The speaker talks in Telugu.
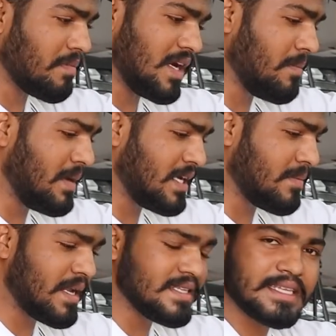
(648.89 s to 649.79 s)
మనం
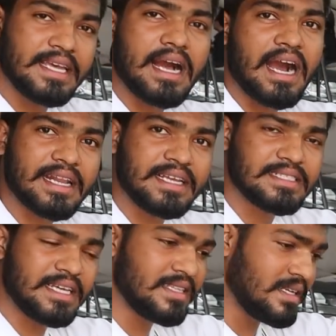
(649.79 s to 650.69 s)
పెట్టే ప్రైస్కి ఆ
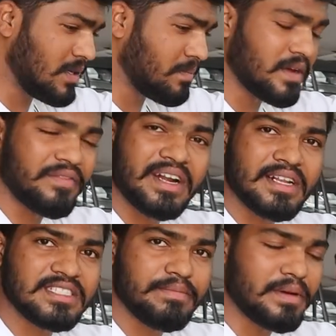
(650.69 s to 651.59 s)
రేంజ్ అయితే నేను పర్ఫెక్ట్ అని